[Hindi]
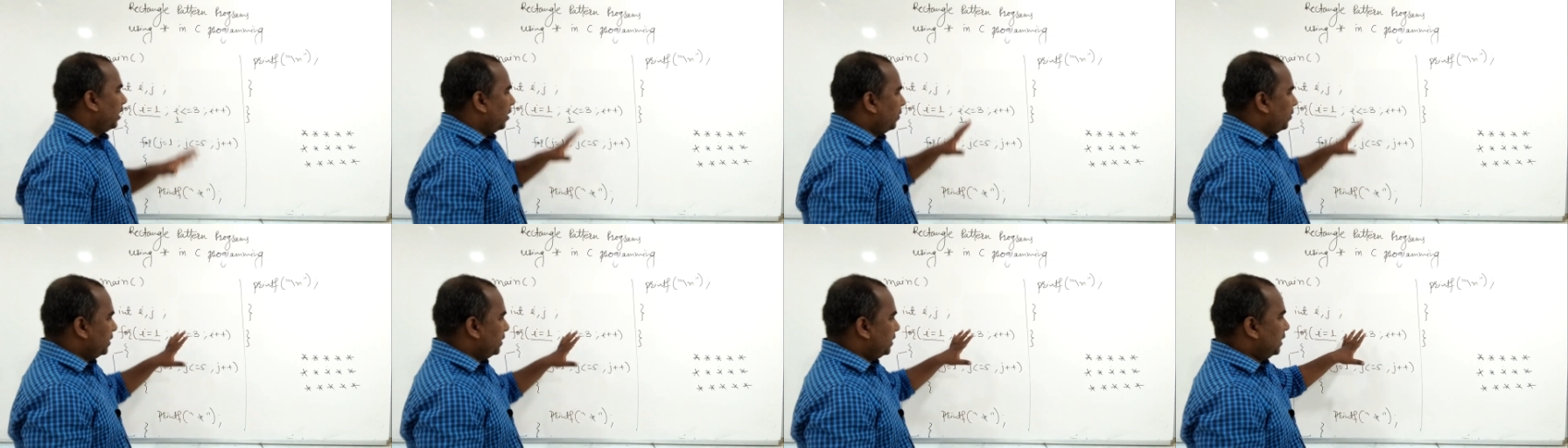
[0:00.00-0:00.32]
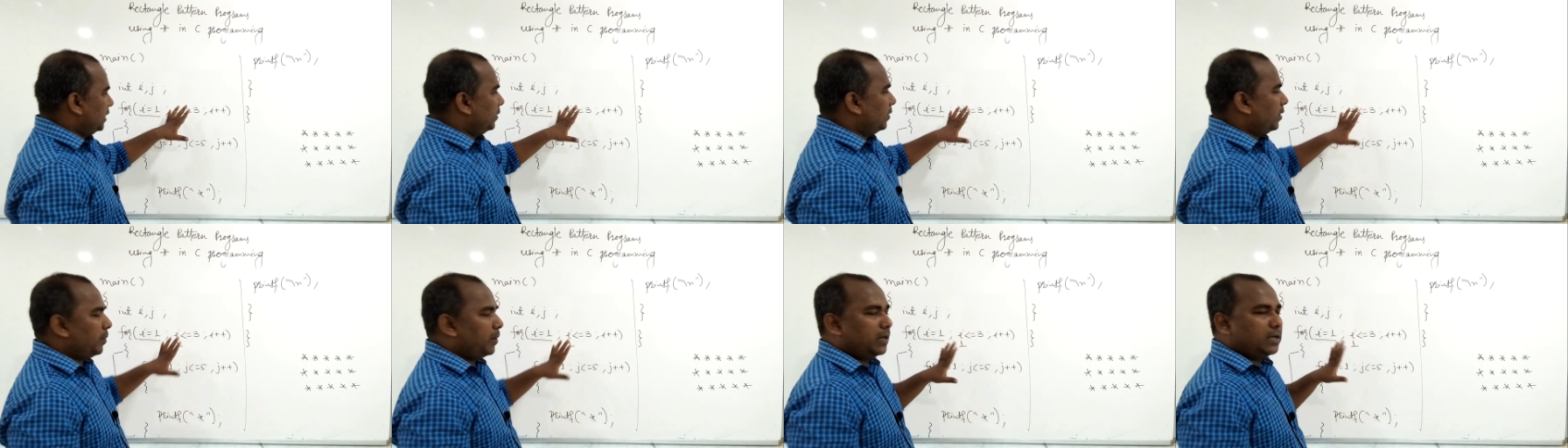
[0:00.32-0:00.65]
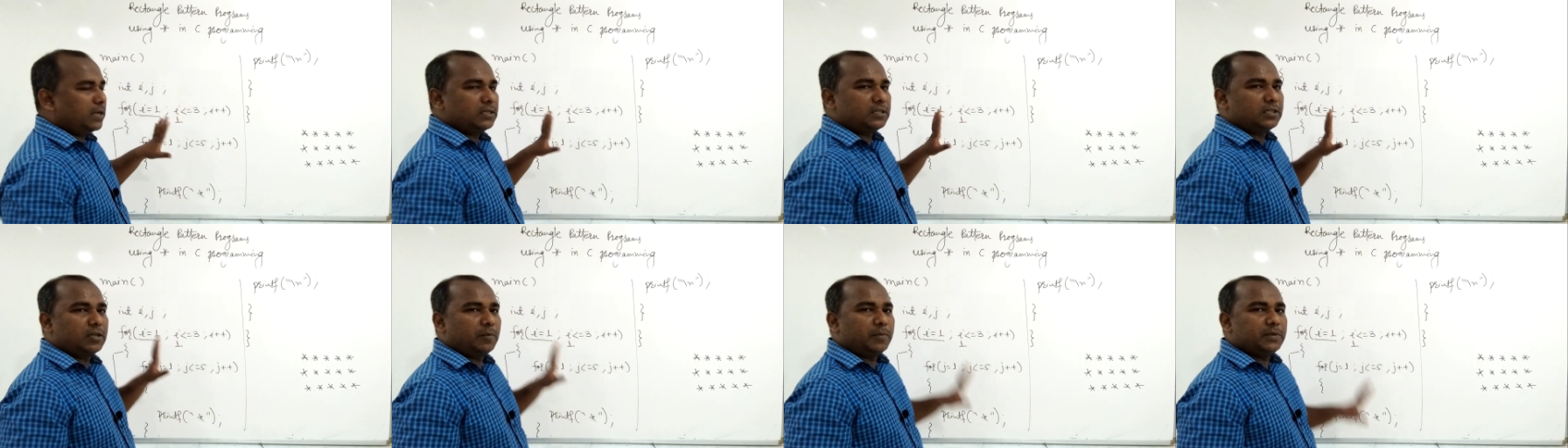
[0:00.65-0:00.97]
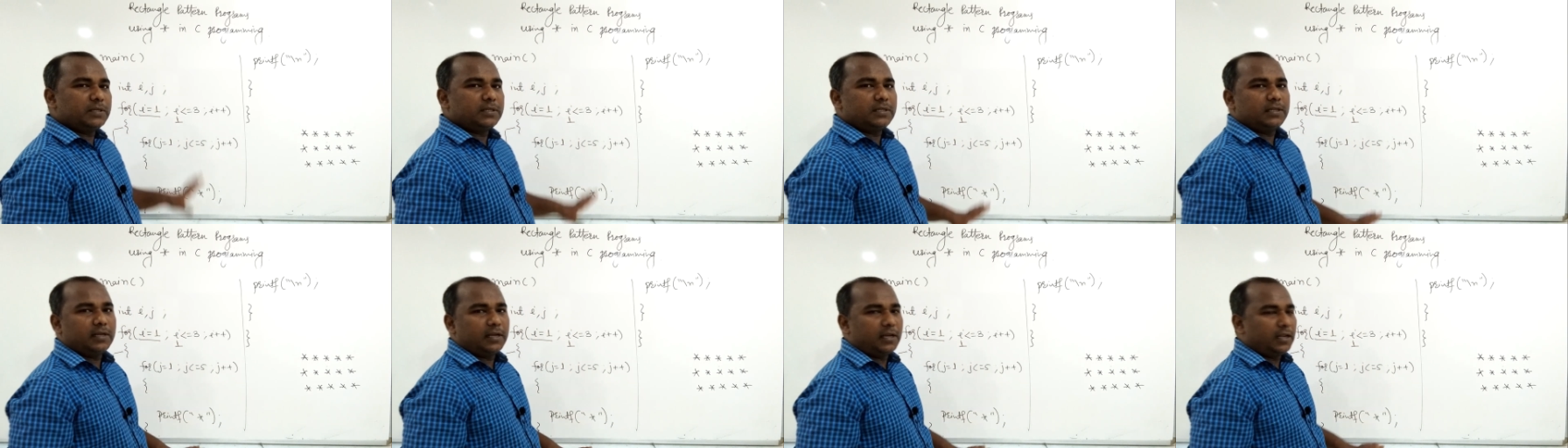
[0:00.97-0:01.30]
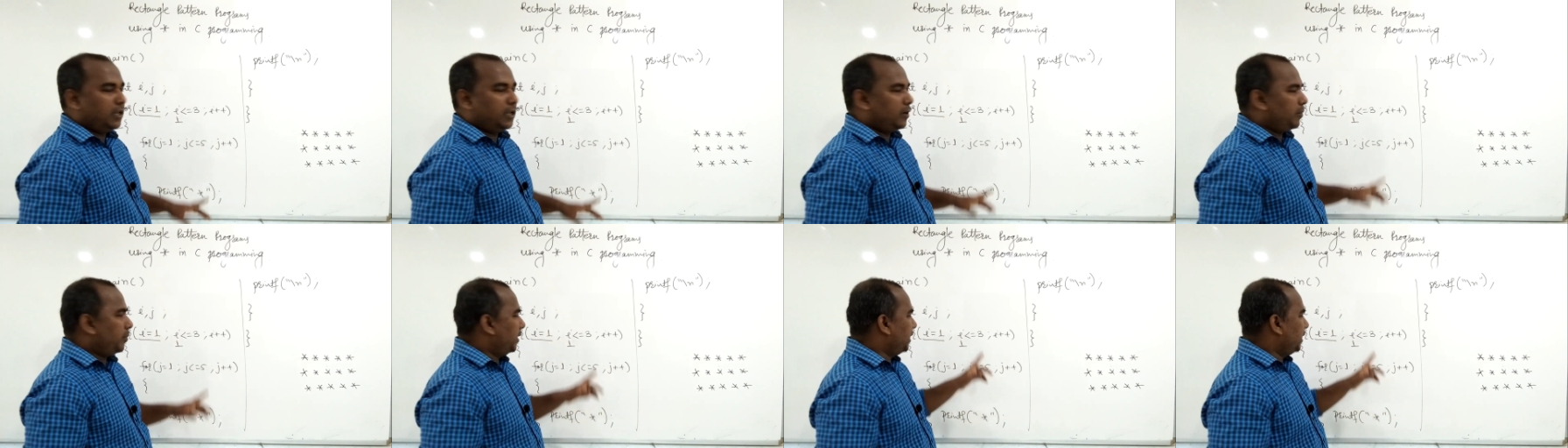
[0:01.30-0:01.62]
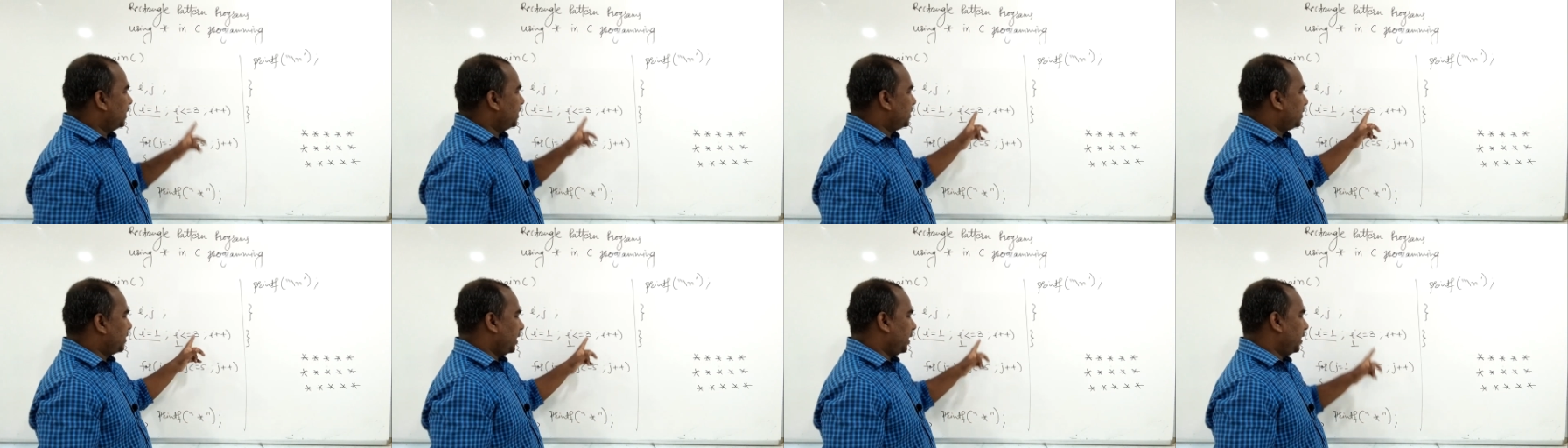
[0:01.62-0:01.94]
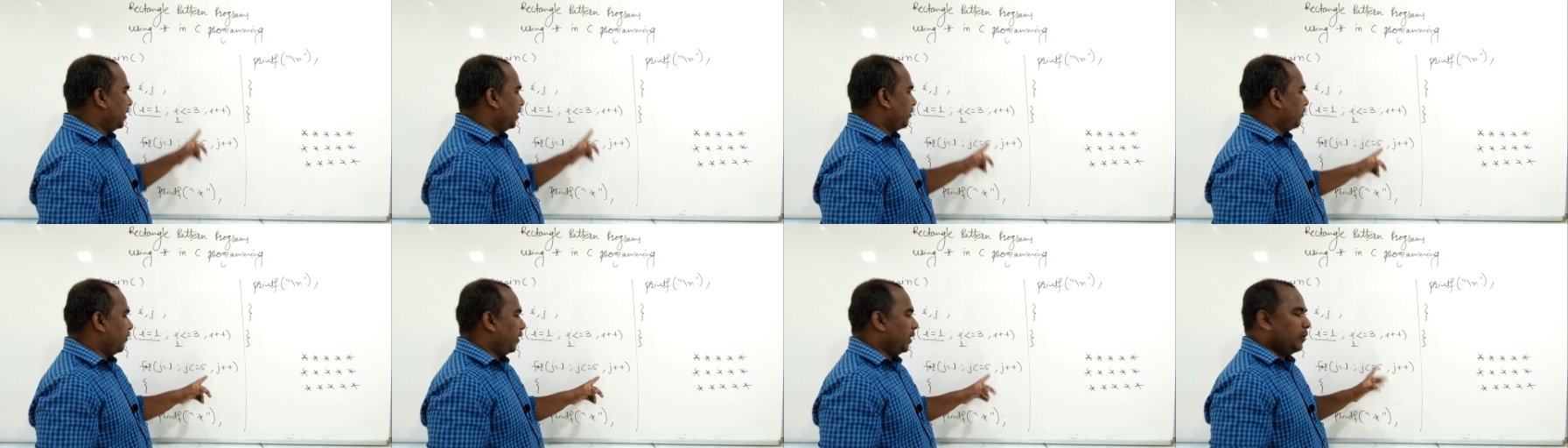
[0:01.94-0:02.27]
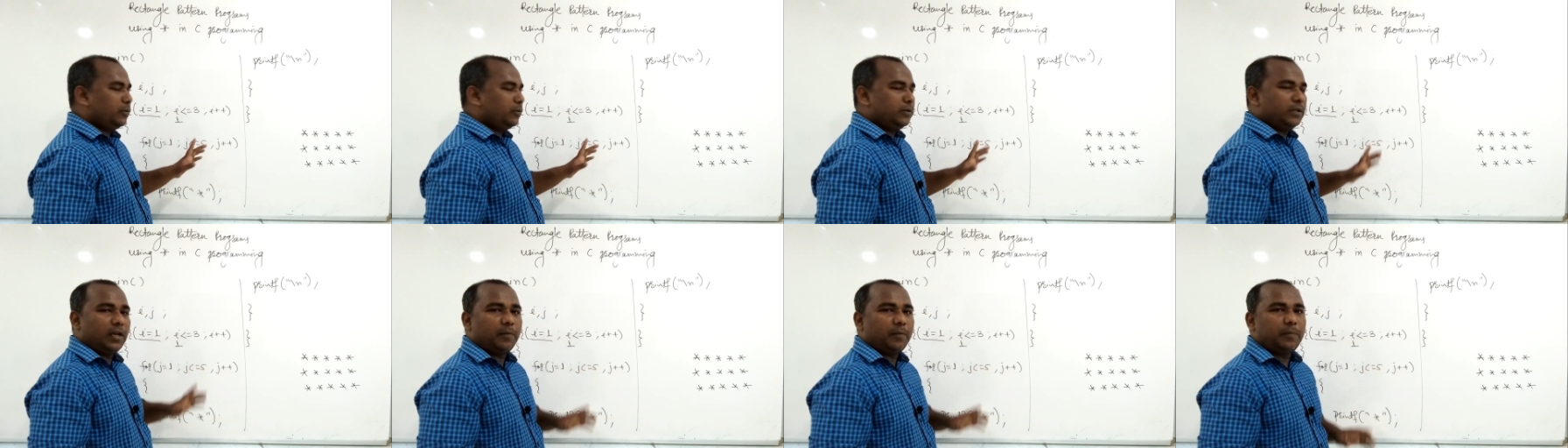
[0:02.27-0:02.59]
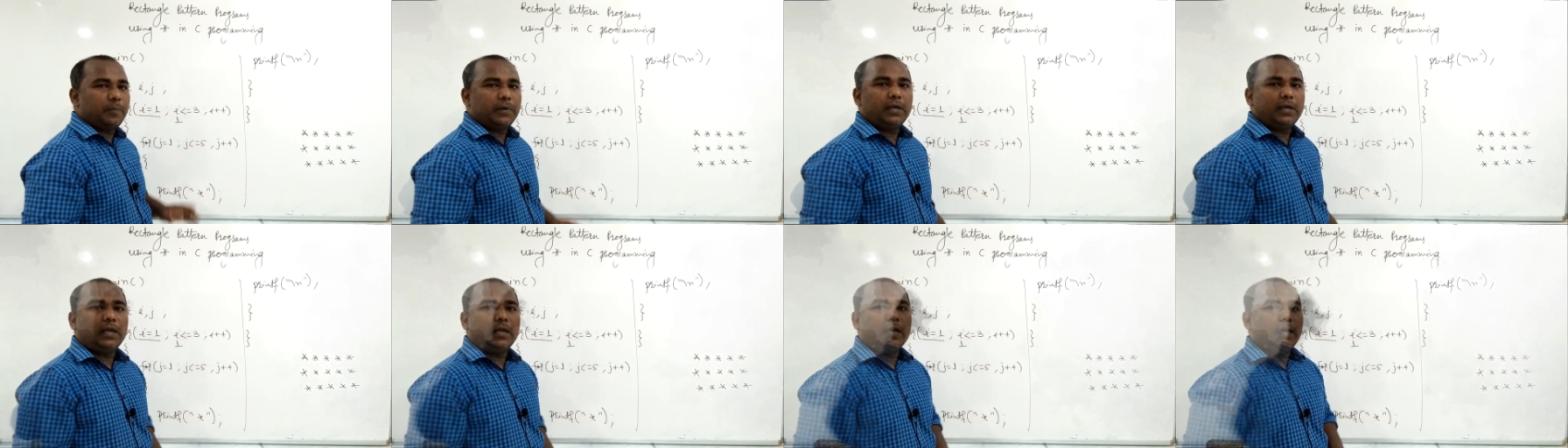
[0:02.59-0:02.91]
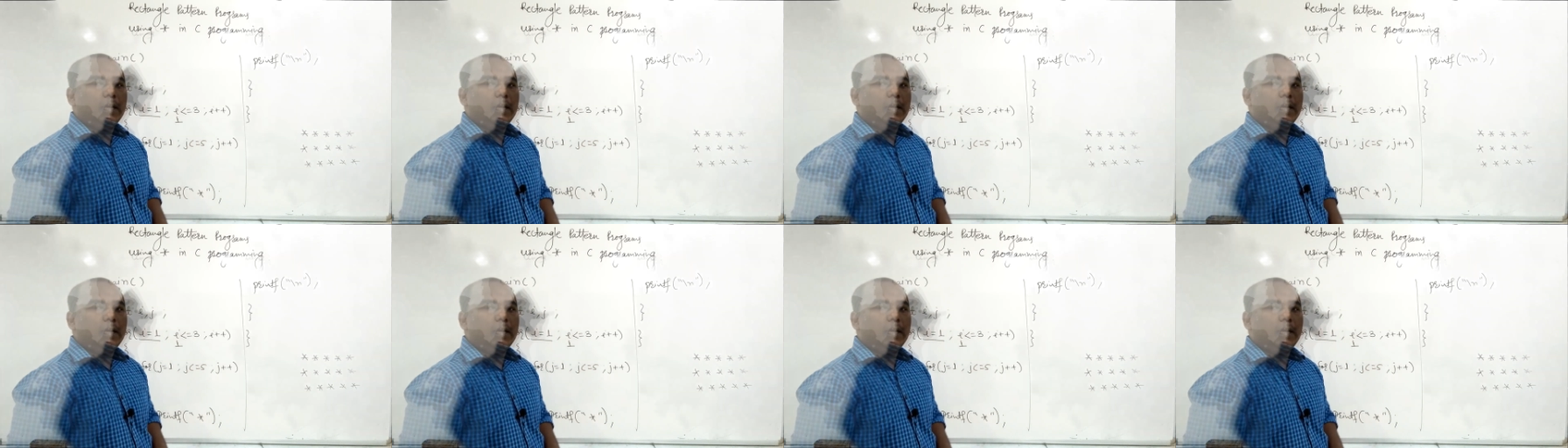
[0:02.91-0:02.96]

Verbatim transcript: अभी सिर्फ हमारे समझने के लिए मैंने स्टैटिक वैल्यूज यहाँ पर